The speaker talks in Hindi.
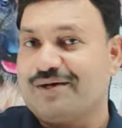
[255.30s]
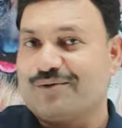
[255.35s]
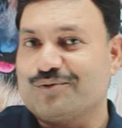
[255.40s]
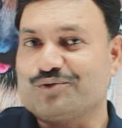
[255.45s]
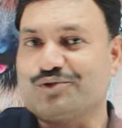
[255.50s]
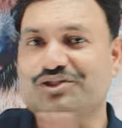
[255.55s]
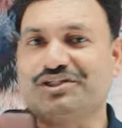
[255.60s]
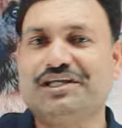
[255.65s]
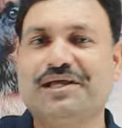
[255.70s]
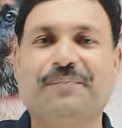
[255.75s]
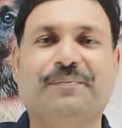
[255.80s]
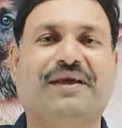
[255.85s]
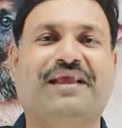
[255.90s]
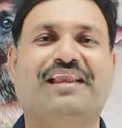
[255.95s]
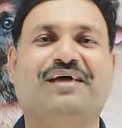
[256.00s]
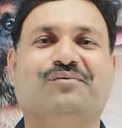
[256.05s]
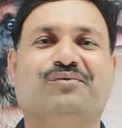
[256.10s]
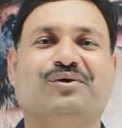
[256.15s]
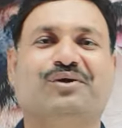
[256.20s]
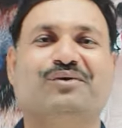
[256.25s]
उससे पहले
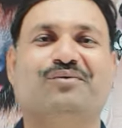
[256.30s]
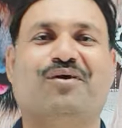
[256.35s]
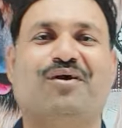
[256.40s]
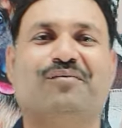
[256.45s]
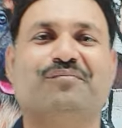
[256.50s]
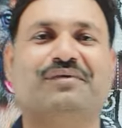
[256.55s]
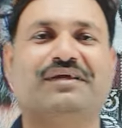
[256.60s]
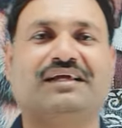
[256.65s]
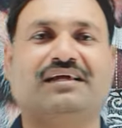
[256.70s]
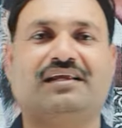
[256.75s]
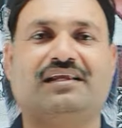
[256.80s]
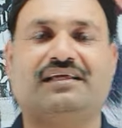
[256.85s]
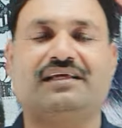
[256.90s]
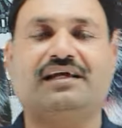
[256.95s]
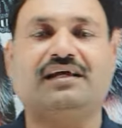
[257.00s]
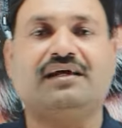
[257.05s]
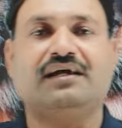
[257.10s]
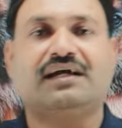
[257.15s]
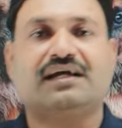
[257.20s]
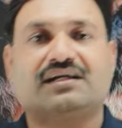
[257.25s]
वो डिवॉर्मिंग के लिए
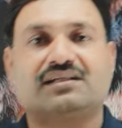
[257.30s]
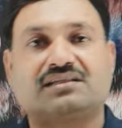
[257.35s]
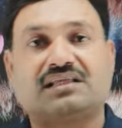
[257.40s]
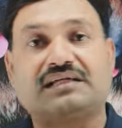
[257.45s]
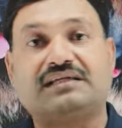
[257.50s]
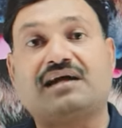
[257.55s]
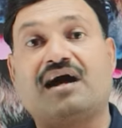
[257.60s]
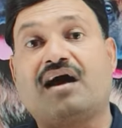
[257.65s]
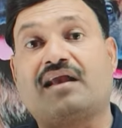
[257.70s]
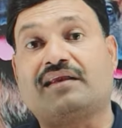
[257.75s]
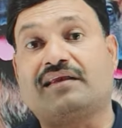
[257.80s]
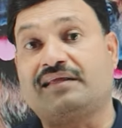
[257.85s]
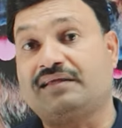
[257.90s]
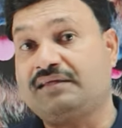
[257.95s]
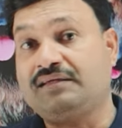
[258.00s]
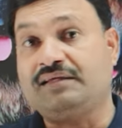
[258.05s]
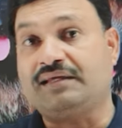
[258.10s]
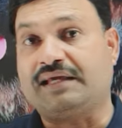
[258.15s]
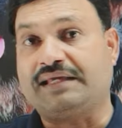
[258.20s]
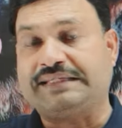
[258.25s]
तैयार
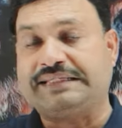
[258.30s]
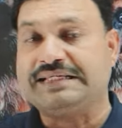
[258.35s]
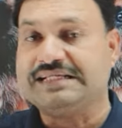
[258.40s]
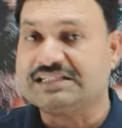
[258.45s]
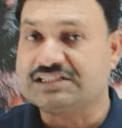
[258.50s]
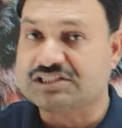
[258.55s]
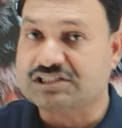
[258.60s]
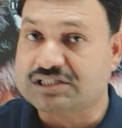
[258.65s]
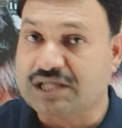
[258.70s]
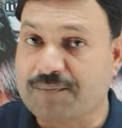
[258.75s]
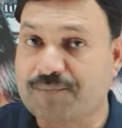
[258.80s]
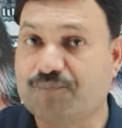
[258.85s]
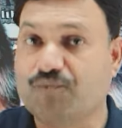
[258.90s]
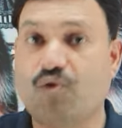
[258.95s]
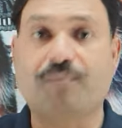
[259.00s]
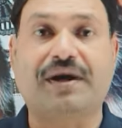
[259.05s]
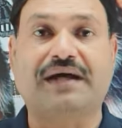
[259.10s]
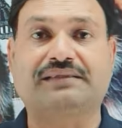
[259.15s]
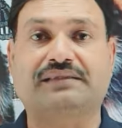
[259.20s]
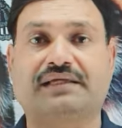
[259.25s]
नहीं है ये सब वो
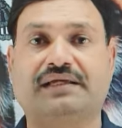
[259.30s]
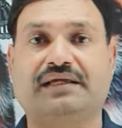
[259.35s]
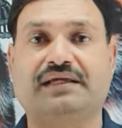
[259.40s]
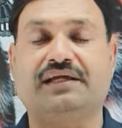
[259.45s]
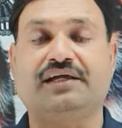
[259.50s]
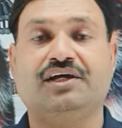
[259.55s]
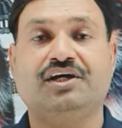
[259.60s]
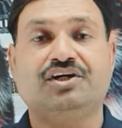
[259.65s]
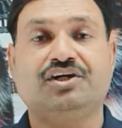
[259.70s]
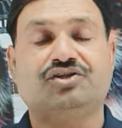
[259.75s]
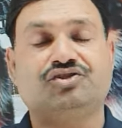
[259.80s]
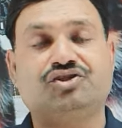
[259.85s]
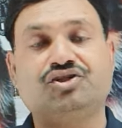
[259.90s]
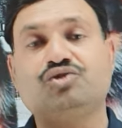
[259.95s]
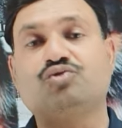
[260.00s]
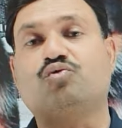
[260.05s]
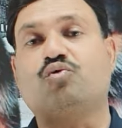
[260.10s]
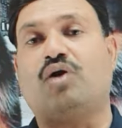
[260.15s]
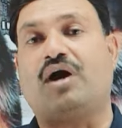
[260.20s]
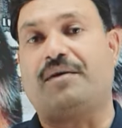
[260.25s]
बातें हैं
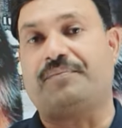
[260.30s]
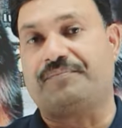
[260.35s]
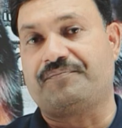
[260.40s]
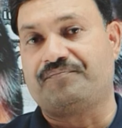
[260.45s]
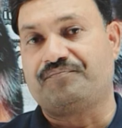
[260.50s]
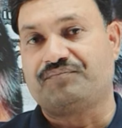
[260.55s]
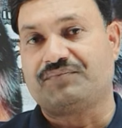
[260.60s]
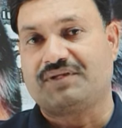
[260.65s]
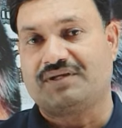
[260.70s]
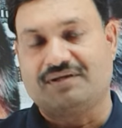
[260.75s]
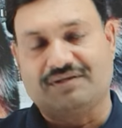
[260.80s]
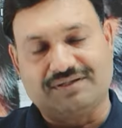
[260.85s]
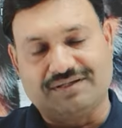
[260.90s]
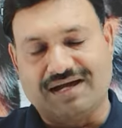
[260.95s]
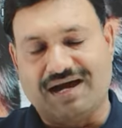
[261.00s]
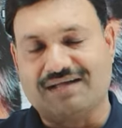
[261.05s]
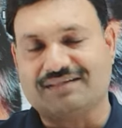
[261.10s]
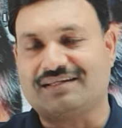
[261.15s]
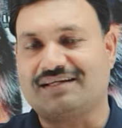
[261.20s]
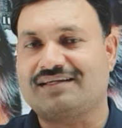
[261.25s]
जिनको आप
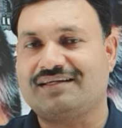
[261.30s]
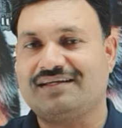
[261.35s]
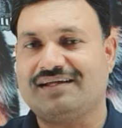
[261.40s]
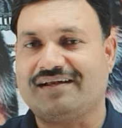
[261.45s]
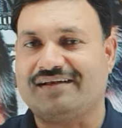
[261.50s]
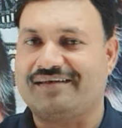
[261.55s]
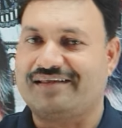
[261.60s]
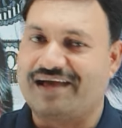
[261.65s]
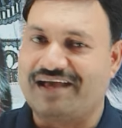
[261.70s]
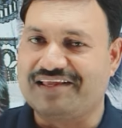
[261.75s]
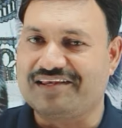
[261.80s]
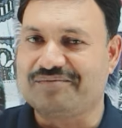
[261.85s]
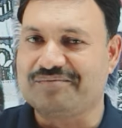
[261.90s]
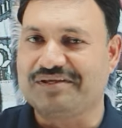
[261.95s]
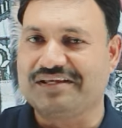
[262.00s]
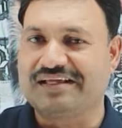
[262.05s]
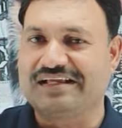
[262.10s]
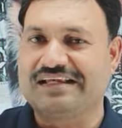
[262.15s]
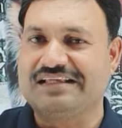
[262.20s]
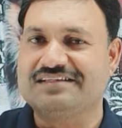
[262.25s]
याद रखिए डायरी में
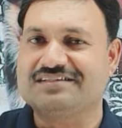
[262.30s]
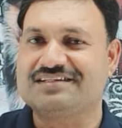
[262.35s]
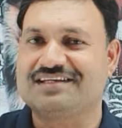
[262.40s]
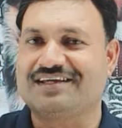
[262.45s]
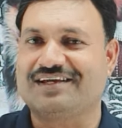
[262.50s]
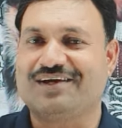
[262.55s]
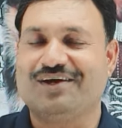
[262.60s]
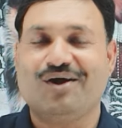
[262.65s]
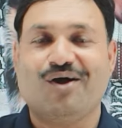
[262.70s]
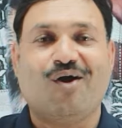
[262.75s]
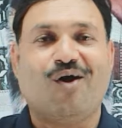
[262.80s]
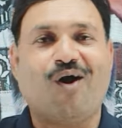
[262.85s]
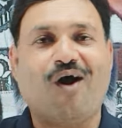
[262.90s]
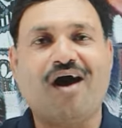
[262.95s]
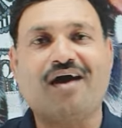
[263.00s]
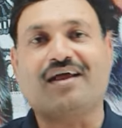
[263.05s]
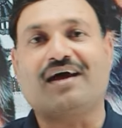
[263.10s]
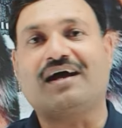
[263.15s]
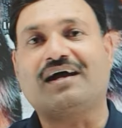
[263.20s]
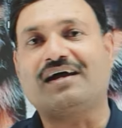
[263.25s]
लिख लीजिए
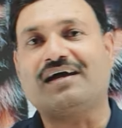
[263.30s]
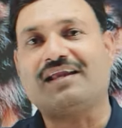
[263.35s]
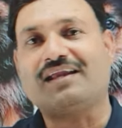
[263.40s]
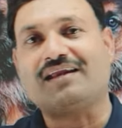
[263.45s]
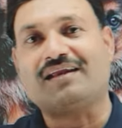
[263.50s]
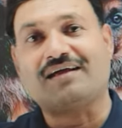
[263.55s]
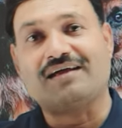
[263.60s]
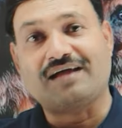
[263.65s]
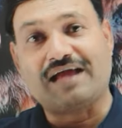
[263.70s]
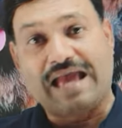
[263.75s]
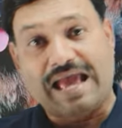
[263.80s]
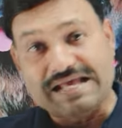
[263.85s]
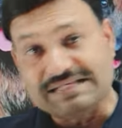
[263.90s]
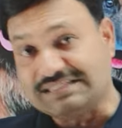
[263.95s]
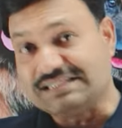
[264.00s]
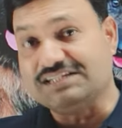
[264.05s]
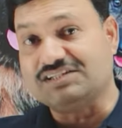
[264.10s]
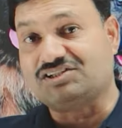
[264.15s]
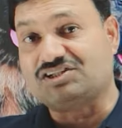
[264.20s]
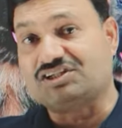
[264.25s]
और अगर
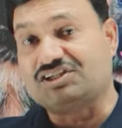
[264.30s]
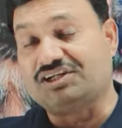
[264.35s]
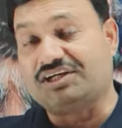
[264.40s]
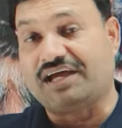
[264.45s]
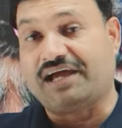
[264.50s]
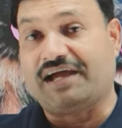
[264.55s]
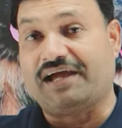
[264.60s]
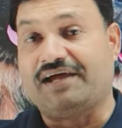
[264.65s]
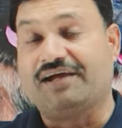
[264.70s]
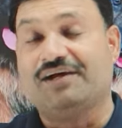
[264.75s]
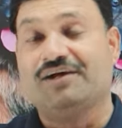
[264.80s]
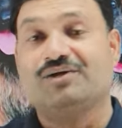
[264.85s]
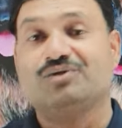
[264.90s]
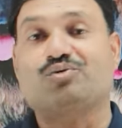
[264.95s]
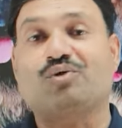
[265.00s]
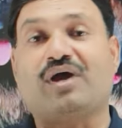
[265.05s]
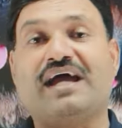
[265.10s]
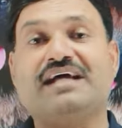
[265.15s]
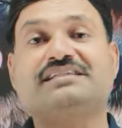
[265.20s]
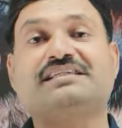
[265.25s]
ऐसी स्थिति है
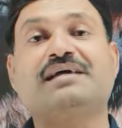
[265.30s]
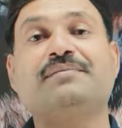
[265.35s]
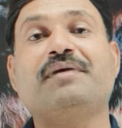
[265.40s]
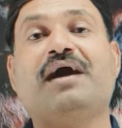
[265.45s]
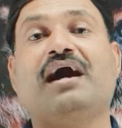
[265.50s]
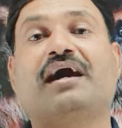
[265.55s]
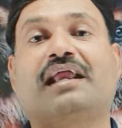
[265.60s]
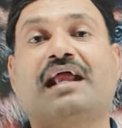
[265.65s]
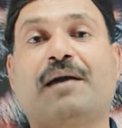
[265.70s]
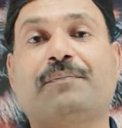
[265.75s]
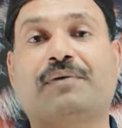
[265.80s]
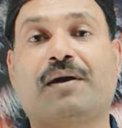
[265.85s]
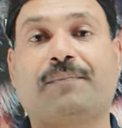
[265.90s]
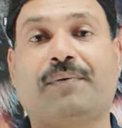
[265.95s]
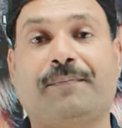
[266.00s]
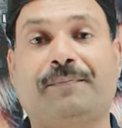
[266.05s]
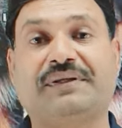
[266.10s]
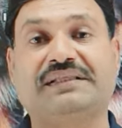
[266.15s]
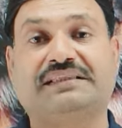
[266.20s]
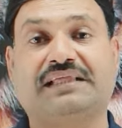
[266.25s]
तो ऐसे में अगर आपका
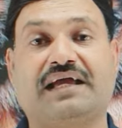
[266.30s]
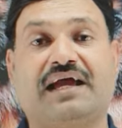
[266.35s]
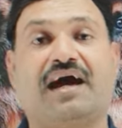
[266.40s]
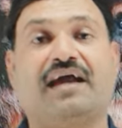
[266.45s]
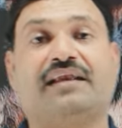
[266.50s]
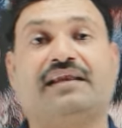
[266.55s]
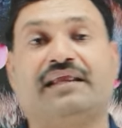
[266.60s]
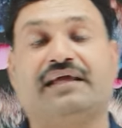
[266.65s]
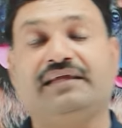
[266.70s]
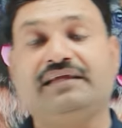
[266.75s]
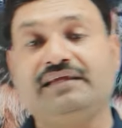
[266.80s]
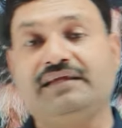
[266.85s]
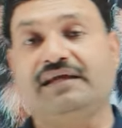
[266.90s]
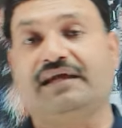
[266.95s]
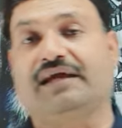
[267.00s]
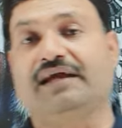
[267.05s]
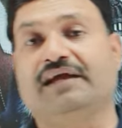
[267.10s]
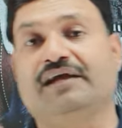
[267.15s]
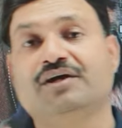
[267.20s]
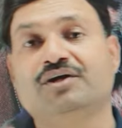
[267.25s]
पपी तैयार नहीं
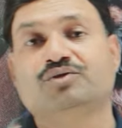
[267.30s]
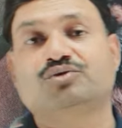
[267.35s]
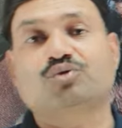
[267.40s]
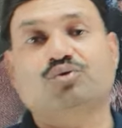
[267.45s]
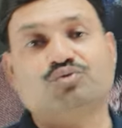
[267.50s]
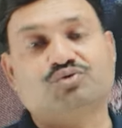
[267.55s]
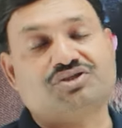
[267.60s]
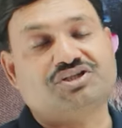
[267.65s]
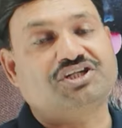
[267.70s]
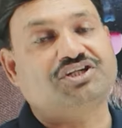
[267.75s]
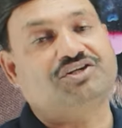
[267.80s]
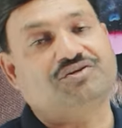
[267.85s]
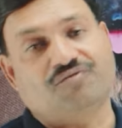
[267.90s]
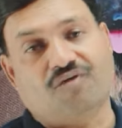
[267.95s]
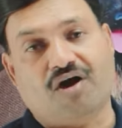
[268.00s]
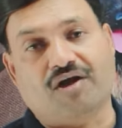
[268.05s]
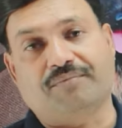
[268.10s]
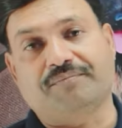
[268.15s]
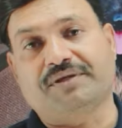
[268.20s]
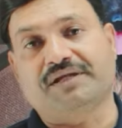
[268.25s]
है तो उसकी
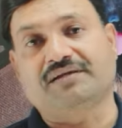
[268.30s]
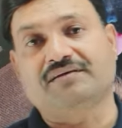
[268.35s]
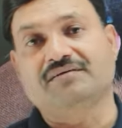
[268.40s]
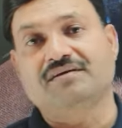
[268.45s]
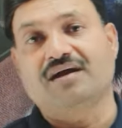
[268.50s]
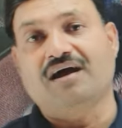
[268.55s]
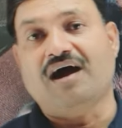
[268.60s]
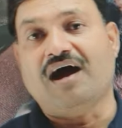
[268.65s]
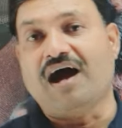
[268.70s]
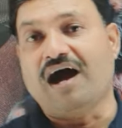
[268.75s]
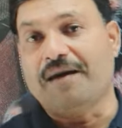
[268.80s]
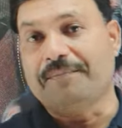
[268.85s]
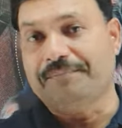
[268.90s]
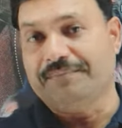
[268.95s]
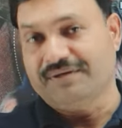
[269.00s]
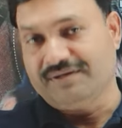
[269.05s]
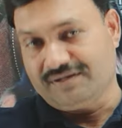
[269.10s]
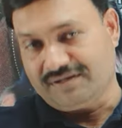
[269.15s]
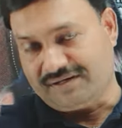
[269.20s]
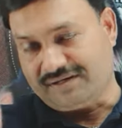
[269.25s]
डिवॉर्मिंग आप
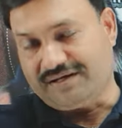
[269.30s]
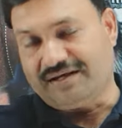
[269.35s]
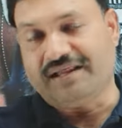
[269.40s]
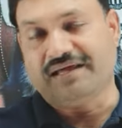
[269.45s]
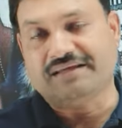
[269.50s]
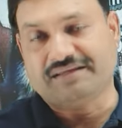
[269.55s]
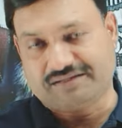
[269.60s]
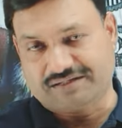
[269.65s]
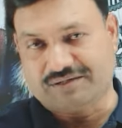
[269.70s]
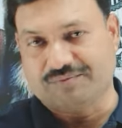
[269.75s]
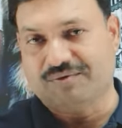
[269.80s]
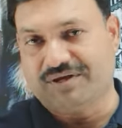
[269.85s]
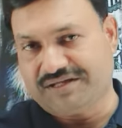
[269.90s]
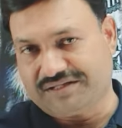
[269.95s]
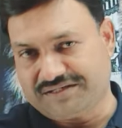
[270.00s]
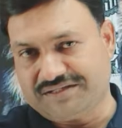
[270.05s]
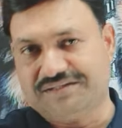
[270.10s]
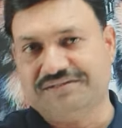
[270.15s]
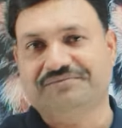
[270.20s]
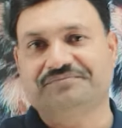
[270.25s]
नहीं
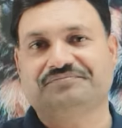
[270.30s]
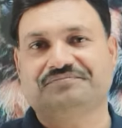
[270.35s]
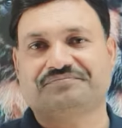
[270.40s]
करवाएंगे